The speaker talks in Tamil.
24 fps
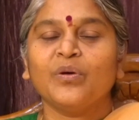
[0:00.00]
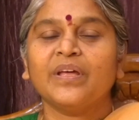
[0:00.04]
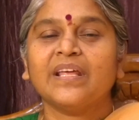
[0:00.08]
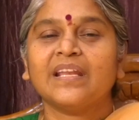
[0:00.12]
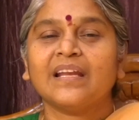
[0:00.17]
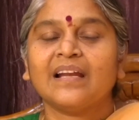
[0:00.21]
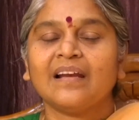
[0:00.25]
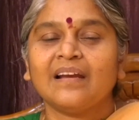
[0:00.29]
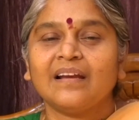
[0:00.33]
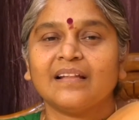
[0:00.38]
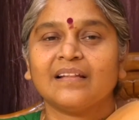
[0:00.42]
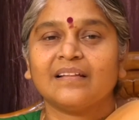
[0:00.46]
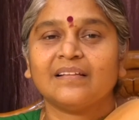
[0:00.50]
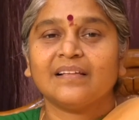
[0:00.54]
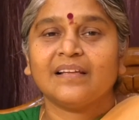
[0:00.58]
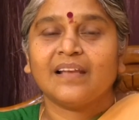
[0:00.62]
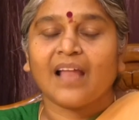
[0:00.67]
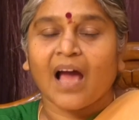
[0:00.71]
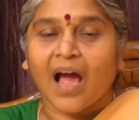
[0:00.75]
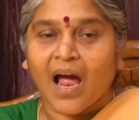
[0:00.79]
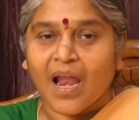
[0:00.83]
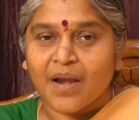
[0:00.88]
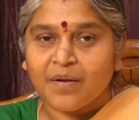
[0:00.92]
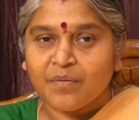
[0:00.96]

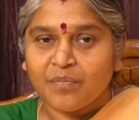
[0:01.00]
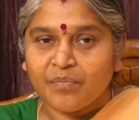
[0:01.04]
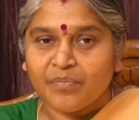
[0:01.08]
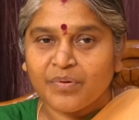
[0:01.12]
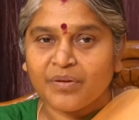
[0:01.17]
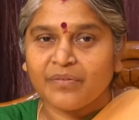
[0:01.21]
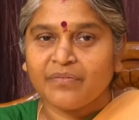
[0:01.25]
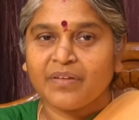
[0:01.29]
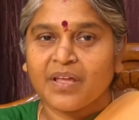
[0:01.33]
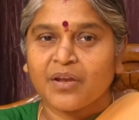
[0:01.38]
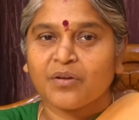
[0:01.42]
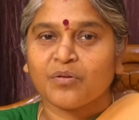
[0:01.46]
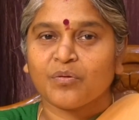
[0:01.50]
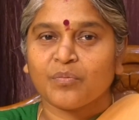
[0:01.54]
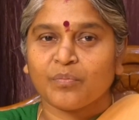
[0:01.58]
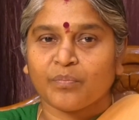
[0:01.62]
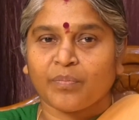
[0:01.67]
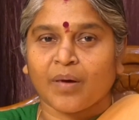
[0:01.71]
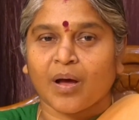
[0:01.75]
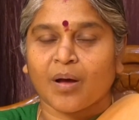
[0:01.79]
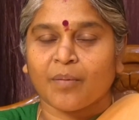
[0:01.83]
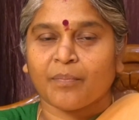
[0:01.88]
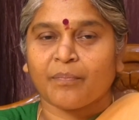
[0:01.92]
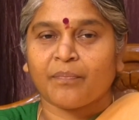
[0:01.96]
உயிர்களிடத்தில் அன்பு வேணும்
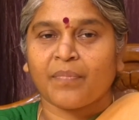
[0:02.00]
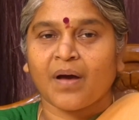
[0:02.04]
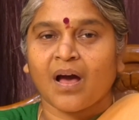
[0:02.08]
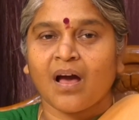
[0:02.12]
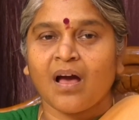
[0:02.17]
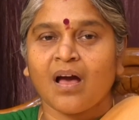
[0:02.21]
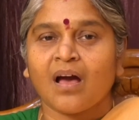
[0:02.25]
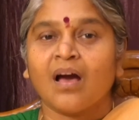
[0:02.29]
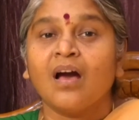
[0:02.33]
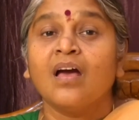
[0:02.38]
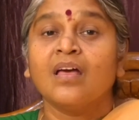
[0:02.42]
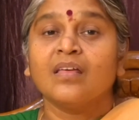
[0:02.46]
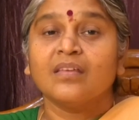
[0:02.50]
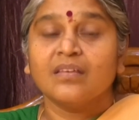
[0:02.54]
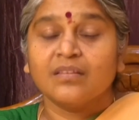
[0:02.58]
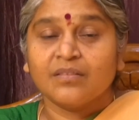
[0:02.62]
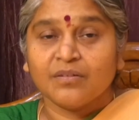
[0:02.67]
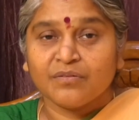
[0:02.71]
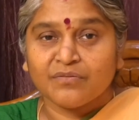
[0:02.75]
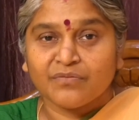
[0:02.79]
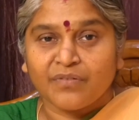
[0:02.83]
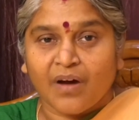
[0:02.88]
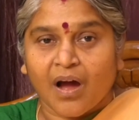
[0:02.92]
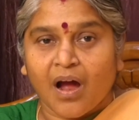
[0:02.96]
பாப்பா
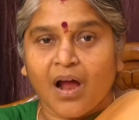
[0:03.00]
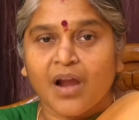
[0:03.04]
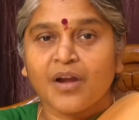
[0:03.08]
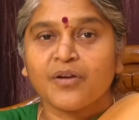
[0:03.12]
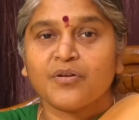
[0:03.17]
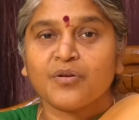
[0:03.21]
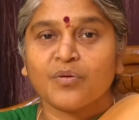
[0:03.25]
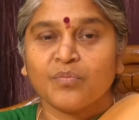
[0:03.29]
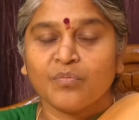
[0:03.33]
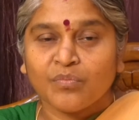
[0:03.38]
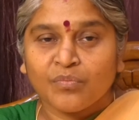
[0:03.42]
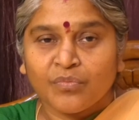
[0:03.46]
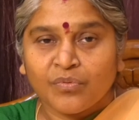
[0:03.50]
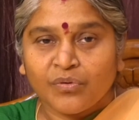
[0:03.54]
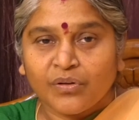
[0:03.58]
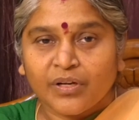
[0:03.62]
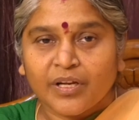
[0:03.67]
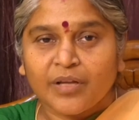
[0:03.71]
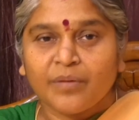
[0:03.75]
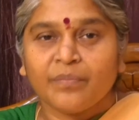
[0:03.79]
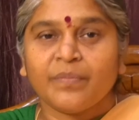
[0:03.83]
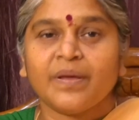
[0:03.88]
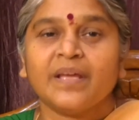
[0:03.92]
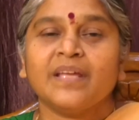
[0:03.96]
இது வாழும்
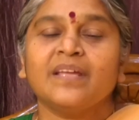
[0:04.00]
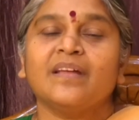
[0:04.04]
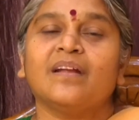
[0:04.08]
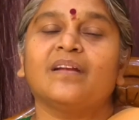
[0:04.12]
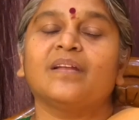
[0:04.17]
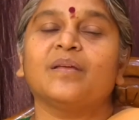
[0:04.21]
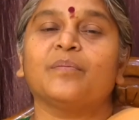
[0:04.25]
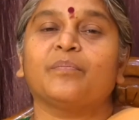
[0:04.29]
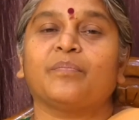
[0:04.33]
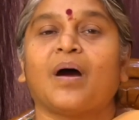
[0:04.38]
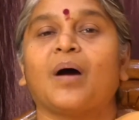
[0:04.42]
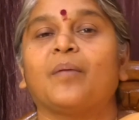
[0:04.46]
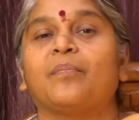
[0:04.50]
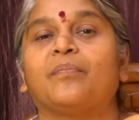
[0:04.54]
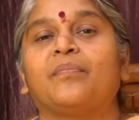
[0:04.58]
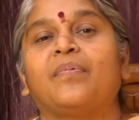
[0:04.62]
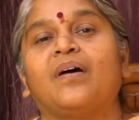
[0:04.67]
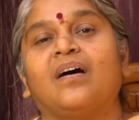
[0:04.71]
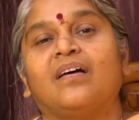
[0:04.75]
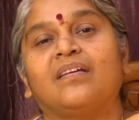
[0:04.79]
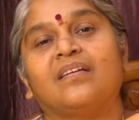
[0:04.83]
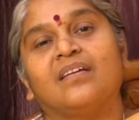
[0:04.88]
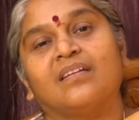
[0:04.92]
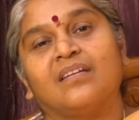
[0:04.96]
முறைமை அடி
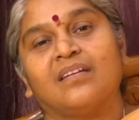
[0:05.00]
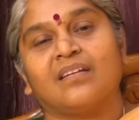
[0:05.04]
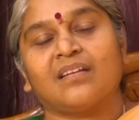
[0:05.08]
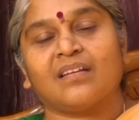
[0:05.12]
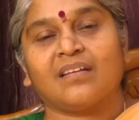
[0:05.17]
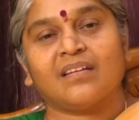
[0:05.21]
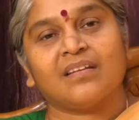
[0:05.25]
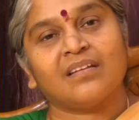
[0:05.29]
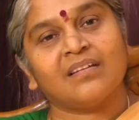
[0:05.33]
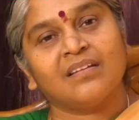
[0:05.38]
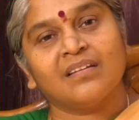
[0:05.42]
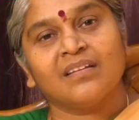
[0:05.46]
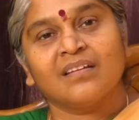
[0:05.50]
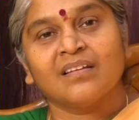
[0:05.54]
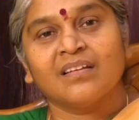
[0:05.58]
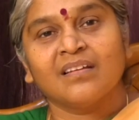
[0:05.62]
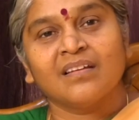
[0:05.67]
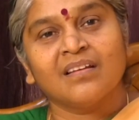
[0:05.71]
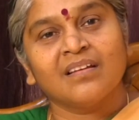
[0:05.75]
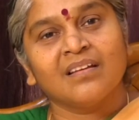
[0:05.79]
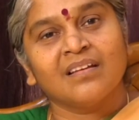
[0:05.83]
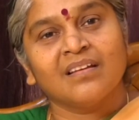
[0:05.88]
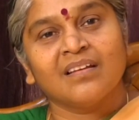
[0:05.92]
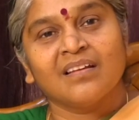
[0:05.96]
பாப்பா என்றார்
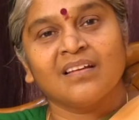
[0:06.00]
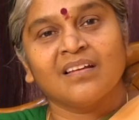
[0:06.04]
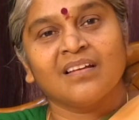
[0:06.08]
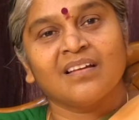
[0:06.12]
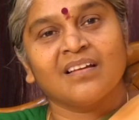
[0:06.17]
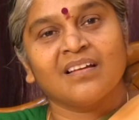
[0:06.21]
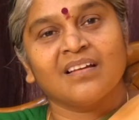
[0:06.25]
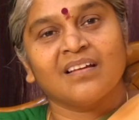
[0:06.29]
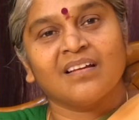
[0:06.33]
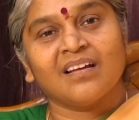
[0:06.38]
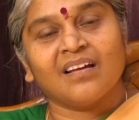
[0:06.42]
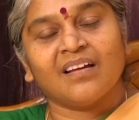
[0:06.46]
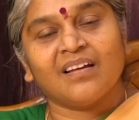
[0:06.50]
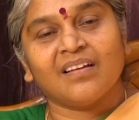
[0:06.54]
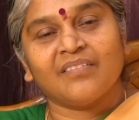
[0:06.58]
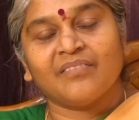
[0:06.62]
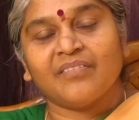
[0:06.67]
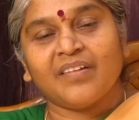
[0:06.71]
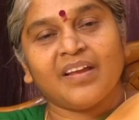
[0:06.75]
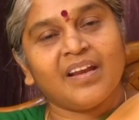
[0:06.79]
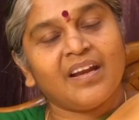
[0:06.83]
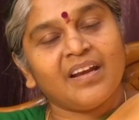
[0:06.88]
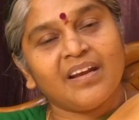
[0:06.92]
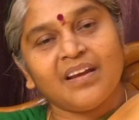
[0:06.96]

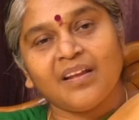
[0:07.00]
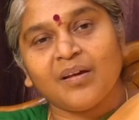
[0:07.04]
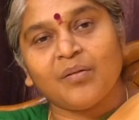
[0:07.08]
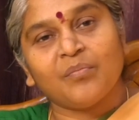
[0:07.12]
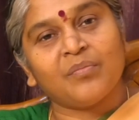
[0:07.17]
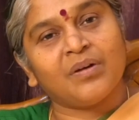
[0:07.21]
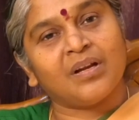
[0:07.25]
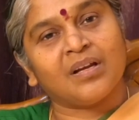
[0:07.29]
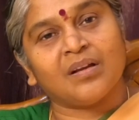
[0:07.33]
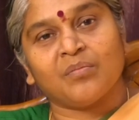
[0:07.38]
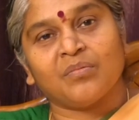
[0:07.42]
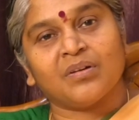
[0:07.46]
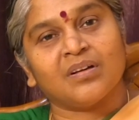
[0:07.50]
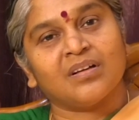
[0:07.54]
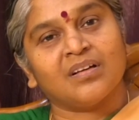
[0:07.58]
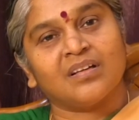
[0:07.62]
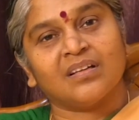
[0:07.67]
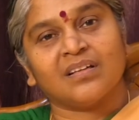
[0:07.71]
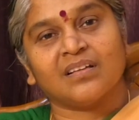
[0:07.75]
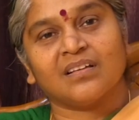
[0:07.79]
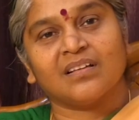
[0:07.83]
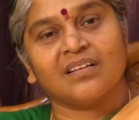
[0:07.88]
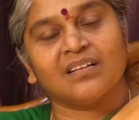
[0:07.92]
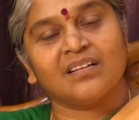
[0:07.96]
வேண்டாமா
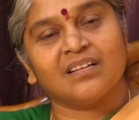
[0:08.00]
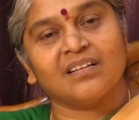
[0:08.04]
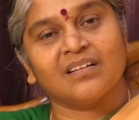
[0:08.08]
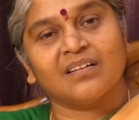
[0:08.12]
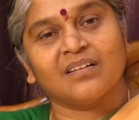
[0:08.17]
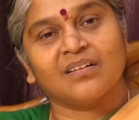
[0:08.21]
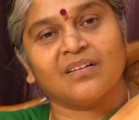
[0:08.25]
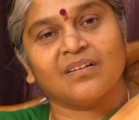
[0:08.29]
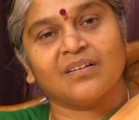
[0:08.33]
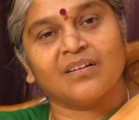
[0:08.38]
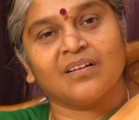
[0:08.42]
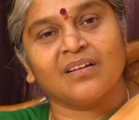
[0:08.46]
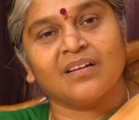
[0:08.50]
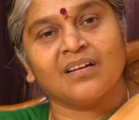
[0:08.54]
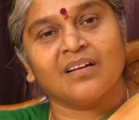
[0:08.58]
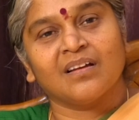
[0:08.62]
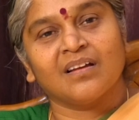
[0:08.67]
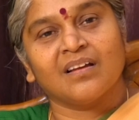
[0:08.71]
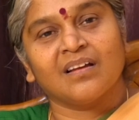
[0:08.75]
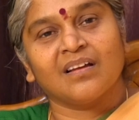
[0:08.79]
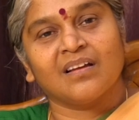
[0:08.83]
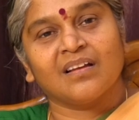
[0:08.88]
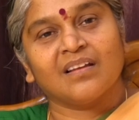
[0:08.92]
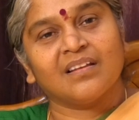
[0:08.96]
நமக்கு
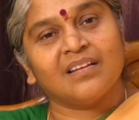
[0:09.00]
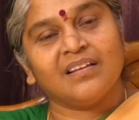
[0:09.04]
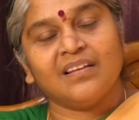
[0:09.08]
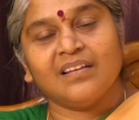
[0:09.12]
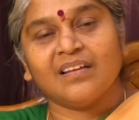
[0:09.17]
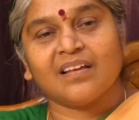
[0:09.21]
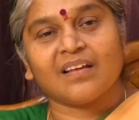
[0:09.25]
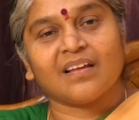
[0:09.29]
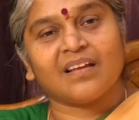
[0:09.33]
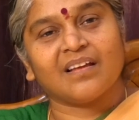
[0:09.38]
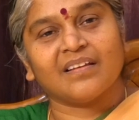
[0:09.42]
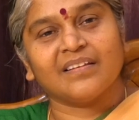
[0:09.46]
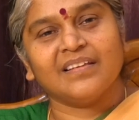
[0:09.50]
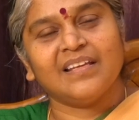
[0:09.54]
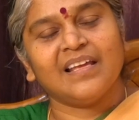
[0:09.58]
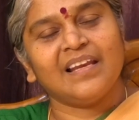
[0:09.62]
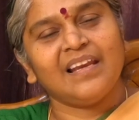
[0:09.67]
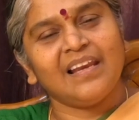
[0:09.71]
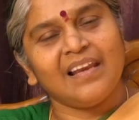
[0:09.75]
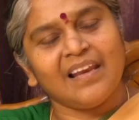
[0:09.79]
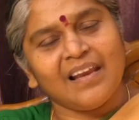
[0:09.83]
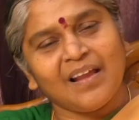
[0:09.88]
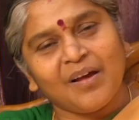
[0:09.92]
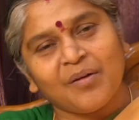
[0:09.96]
இல்லையா
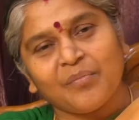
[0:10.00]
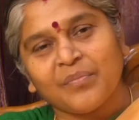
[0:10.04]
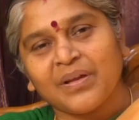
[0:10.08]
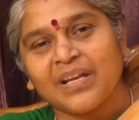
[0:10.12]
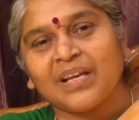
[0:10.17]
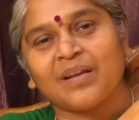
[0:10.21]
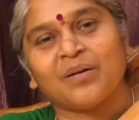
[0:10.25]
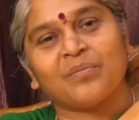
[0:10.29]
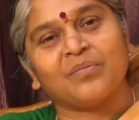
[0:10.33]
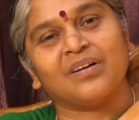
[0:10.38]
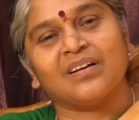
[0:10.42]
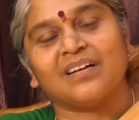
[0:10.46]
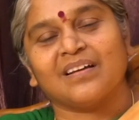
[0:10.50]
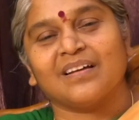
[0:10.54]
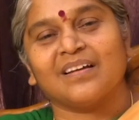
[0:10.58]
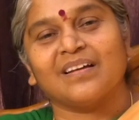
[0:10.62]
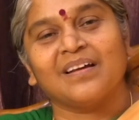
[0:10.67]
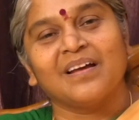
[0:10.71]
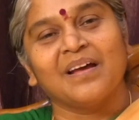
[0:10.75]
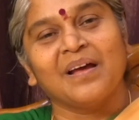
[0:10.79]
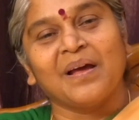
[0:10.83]
எல்லாமே நமக்கு